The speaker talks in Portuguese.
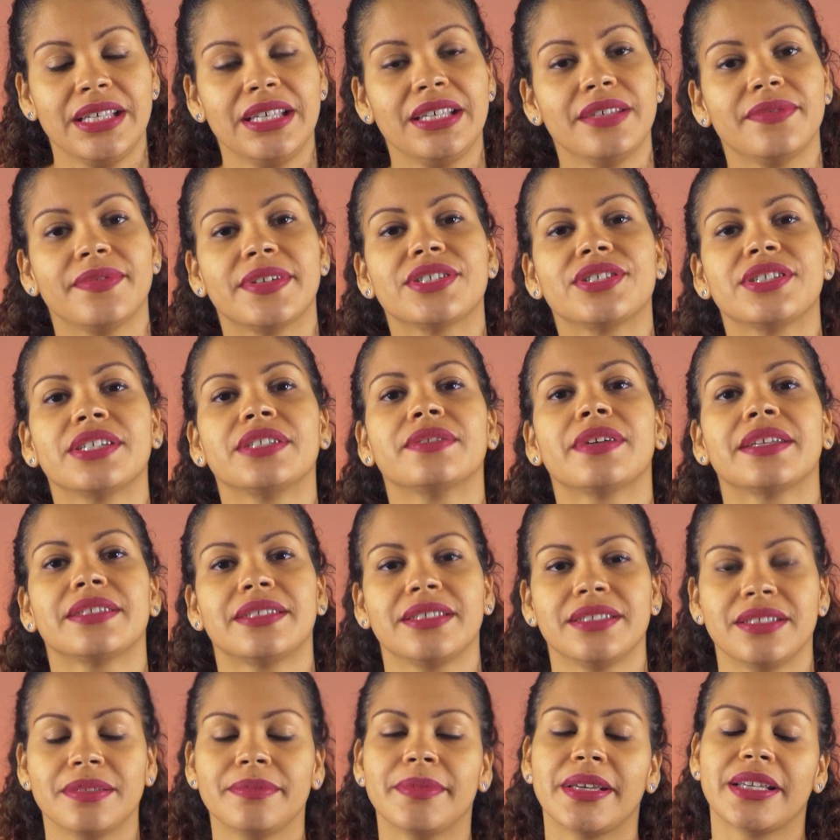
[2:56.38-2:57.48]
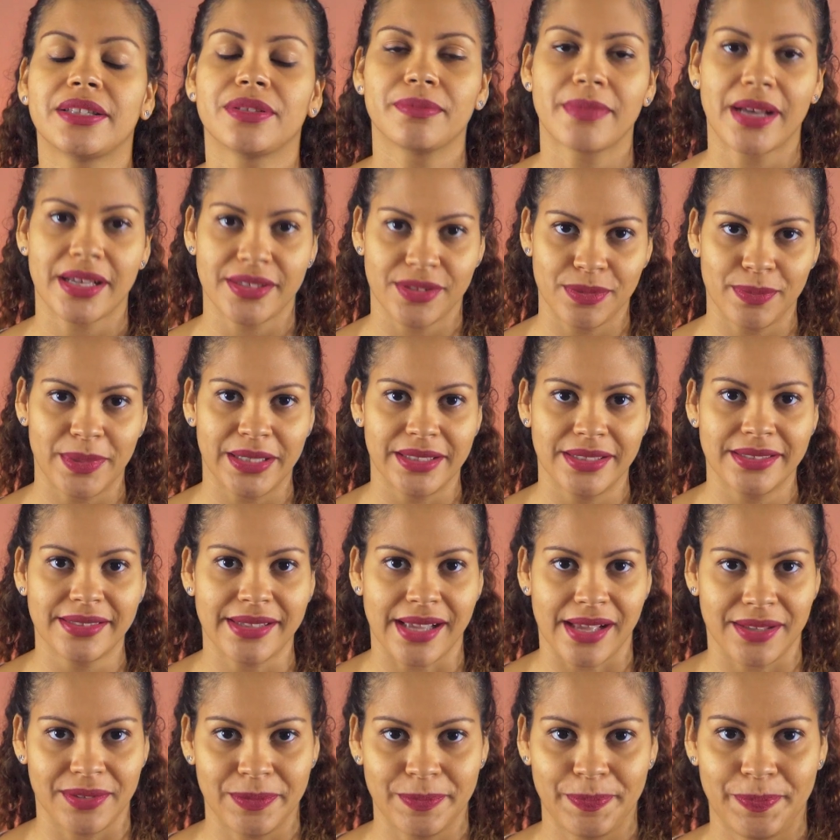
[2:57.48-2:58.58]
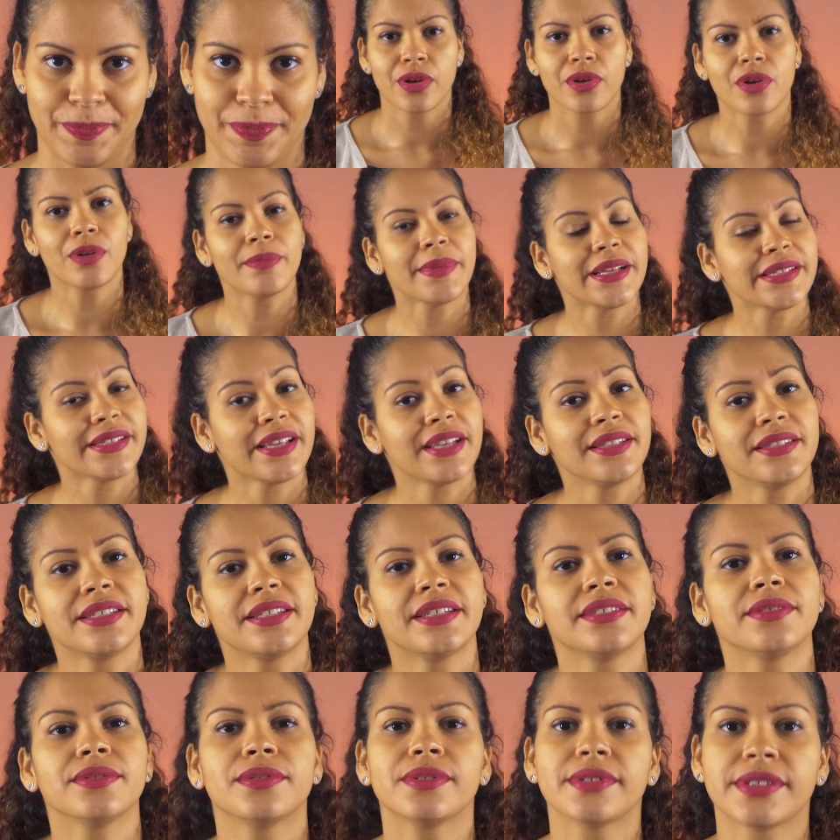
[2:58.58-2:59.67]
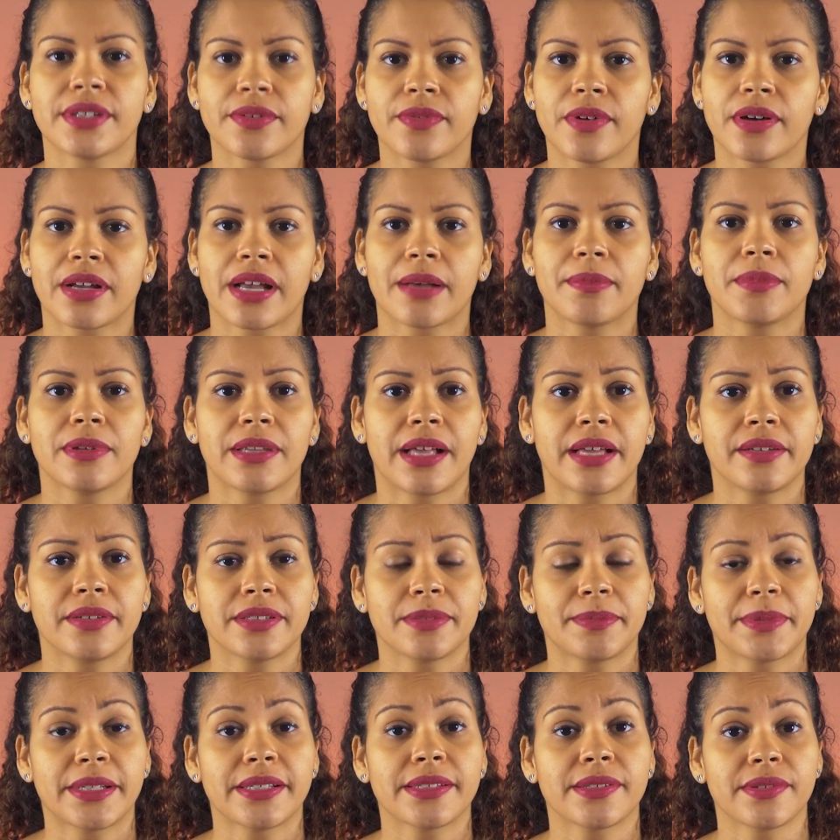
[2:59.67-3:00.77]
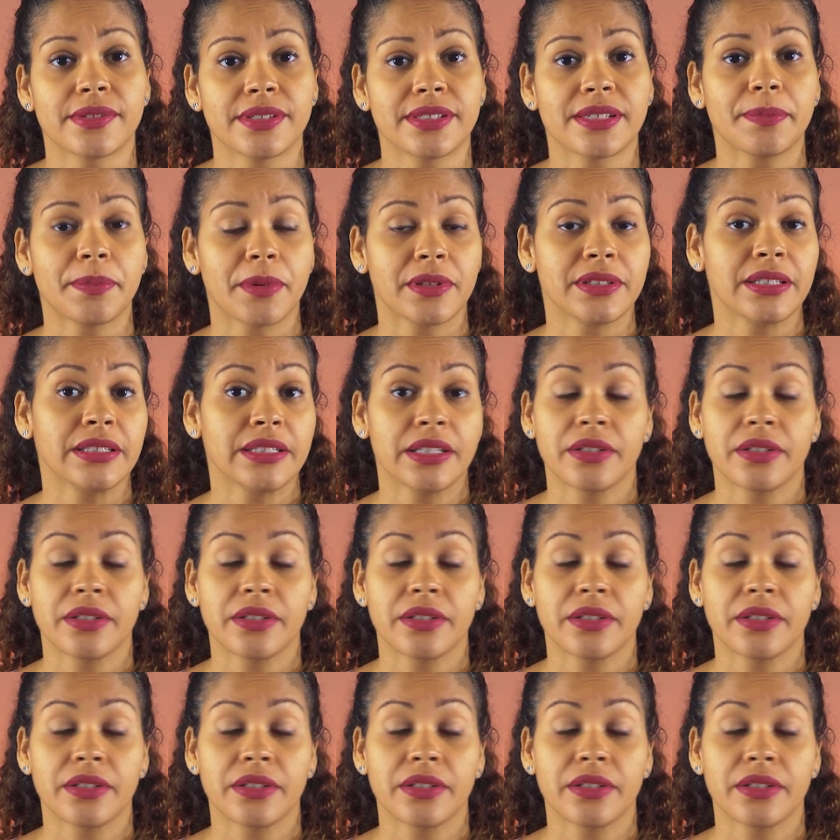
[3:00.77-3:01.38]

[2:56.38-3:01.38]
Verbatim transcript: e investir no atendimento mais humanizado. Comece retirando do seu vocabulário expressões que podem